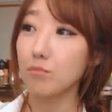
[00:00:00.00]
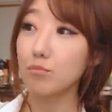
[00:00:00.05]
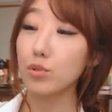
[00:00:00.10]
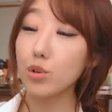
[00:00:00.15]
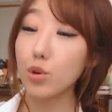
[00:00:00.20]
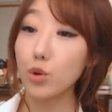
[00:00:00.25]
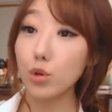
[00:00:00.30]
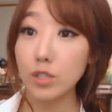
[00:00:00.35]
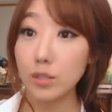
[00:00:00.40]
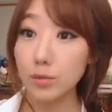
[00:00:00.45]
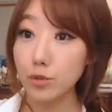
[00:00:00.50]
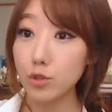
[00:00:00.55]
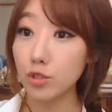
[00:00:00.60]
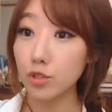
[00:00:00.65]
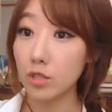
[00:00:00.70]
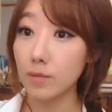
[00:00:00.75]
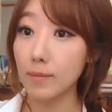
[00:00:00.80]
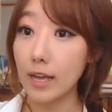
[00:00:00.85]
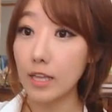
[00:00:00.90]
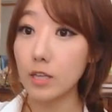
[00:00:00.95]
물론
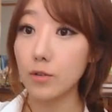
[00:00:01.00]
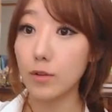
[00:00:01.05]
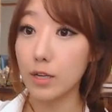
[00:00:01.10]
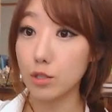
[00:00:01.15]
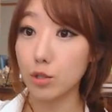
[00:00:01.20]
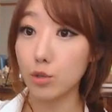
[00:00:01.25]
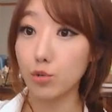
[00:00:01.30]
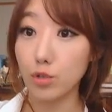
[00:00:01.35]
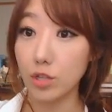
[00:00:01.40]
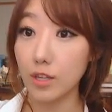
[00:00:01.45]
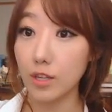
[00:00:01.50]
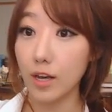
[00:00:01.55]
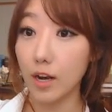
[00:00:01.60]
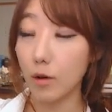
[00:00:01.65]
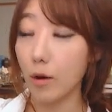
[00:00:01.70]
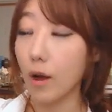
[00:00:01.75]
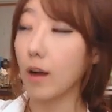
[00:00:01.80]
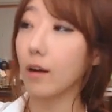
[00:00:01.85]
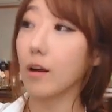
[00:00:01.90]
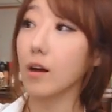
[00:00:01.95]
그분들이 많이 와서 우리나라
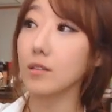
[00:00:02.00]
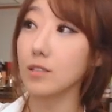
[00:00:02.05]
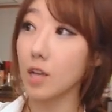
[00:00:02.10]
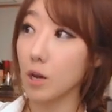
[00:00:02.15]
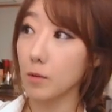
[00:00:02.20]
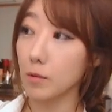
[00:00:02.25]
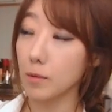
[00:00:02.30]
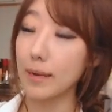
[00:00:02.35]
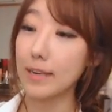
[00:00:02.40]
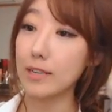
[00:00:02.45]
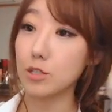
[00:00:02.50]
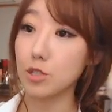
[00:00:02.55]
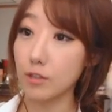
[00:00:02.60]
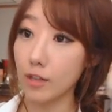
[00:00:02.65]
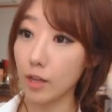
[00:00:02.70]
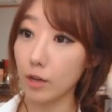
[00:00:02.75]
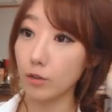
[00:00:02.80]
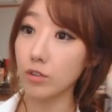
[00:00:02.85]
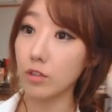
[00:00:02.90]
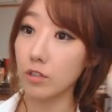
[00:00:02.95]
관광 사업이
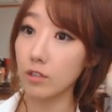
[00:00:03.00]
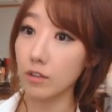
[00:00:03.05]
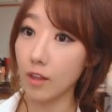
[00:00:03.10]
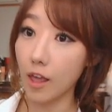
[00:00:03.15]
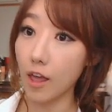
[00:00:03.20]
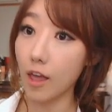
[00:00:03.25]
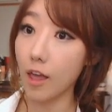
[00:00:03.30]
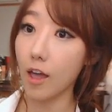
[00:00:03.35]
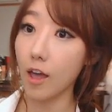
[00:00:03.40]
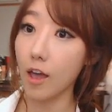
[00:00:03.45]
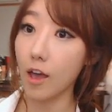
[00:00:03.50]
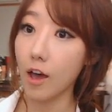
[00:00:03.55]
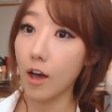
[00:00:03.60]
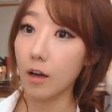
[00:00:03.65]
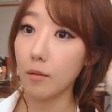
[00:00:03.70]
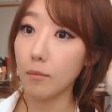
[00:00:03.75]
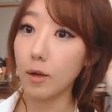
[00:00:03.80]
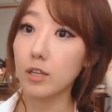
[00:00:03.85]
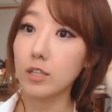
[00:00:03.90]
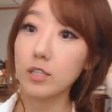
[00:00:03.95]
발전되고 있는데
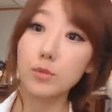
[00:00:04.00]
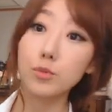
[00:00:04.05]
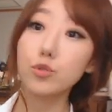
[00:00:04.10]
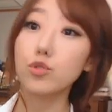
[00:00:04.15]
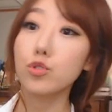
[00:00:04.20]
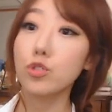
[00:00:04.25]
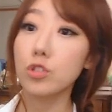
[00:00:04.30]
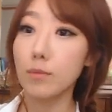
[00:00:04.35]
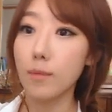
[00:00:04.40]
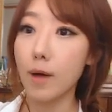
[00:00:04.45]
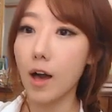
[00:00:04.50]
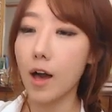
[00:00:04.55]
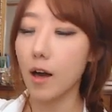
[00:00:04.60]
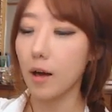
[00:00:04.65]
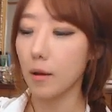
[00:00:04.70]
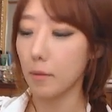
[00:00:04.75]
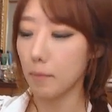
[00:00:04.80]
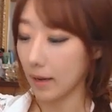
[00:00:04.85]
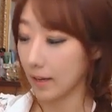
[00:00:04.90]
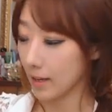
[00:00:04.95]
막 그분들이
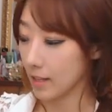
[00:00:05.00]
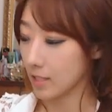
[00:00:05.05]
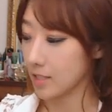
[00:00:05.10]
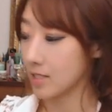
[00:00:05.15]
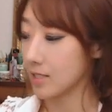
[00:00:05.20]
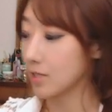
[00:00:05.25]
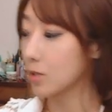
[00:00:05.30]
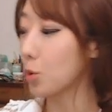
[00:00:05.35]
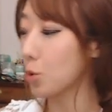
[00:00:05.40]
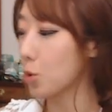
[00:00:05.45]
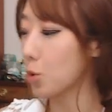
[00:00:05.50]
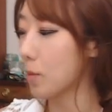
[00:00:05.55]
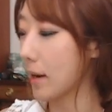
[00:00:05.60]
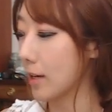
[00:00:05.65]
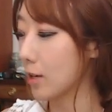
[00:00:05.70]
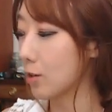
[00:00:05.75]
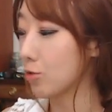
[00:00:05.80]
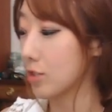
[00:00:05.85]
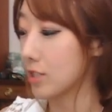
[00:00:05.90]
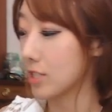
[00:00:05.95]
막 막이 지도로
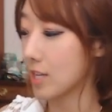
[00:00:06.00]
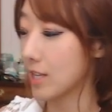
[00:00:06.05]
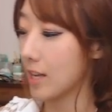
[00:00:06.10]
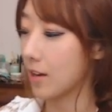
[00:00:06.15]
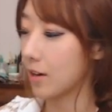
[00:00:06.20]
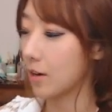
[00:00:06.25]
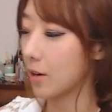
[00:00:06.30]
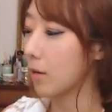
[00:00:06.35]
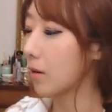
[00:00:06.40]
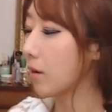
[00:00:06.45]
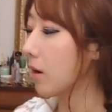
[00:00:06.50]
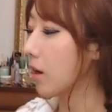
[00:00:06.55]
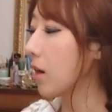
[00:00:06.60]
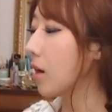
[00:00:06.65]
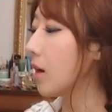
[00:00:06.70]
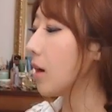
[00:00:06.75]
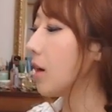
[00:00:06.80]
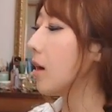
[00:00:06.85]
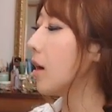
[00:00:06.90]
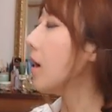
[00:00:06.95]
막 이러고 있잖아요.
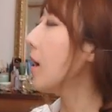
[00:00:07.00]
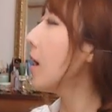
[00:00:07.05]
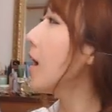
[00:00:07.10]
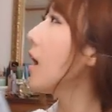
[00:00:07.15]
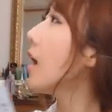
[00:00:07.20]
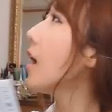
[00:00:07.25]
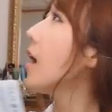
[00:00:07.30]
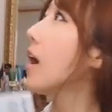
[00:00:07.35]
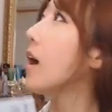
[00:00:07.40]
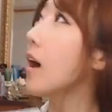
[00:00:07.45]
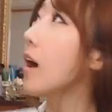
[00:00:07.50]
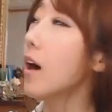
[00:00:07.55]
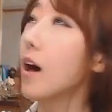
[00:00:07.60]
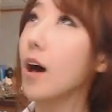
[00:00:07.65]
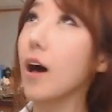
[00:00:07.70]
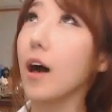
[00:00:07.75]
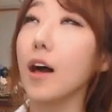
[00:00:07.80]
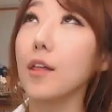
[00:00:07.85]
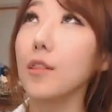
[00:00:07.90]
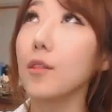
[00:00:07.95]

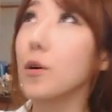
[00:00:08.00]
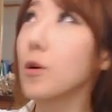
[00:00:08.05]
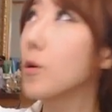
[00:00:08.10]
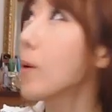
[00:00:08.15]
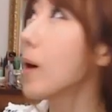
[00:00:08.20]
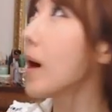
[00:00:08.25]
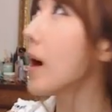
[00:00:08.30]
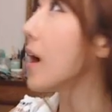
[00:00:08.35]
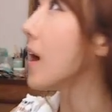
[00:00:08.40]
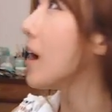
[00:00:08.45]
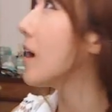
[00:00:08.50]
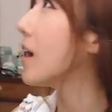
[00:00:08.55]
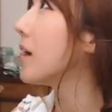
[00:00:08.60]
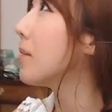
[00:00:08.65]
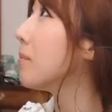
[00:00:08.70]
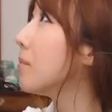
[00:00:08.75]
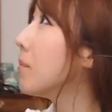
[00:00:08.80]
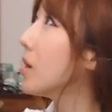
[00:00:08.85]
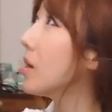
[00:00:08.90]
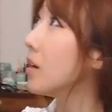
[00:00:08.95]
아,
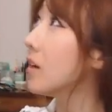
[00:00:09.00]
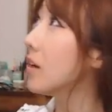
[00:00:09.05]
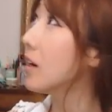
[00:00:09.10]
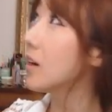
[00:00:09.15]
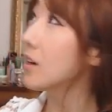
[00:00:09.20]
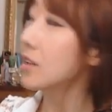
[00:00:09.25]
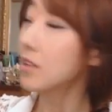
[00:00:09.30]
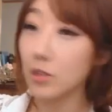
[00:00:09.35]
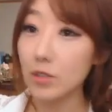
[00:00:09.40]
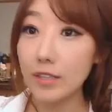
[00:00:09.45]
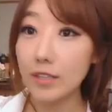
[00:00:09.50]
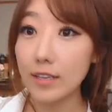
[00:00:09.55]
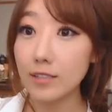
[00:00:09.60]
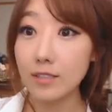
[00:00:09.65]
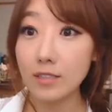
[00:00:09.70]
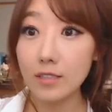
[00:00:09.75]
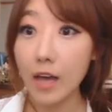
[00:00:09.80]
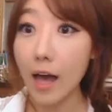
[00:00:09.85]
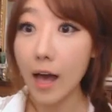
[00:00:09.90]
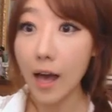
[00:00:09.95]
아노와
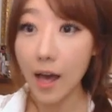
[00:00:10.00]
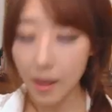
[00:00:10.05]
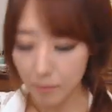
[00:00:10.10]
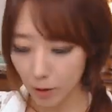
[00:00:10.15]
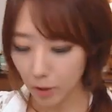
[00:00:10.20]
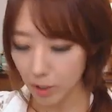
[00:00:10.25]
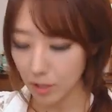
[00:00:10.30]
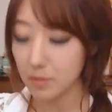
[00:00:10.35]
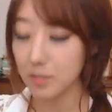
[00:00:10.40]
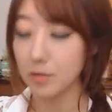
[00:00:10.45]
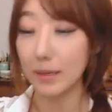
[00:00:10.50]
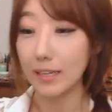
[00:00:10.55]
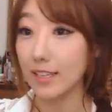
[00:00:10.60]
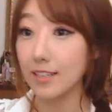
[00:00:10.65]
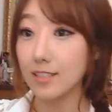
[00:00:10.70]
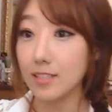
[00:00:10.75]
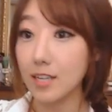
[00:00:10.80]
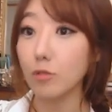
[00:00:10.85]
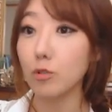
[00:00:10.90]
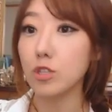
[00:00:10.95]
뭐돈데스카막 이러면서
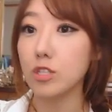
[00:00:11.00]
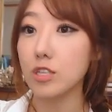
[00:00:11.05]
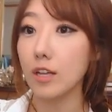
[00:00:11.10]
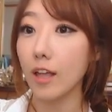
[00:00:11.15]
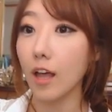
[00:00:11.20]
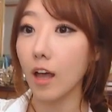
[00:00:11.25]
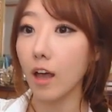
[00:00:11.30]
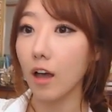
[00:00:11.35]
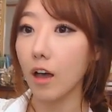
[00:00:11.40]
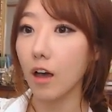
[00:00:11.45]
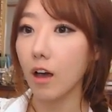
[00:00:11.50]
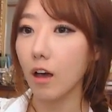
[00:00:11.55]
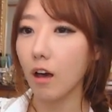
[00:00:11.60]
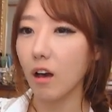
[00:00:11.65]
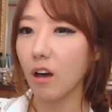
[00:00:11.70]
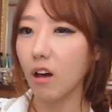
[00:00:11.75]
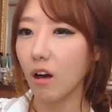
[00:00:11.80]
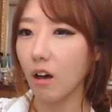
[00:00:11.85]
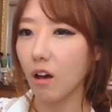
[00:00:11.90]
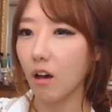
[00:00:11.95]
길 찾고 있잖아.
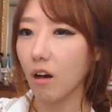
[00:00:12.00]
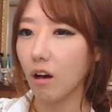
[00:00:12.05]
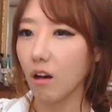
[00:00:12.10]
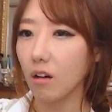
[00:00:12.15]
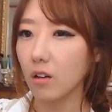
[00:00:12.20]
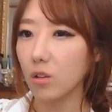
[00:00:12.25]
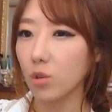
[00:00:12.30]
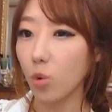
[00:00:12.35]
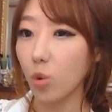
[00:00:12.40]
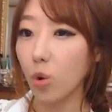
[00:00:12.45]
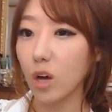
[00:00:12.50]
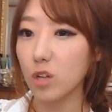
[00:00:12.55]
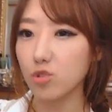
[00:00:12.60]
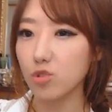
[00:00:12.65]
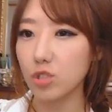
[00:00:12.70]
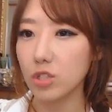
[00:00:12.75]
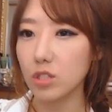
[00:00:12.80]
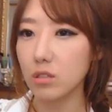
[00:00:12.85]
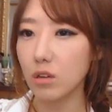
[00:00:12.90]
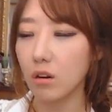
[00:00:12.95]

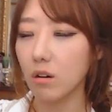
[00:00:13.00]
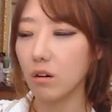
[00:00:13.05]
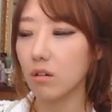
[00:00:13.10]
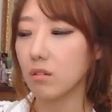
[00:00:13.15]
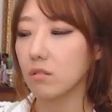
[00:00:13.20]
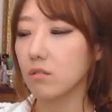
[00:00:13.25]
도와주기 싫어.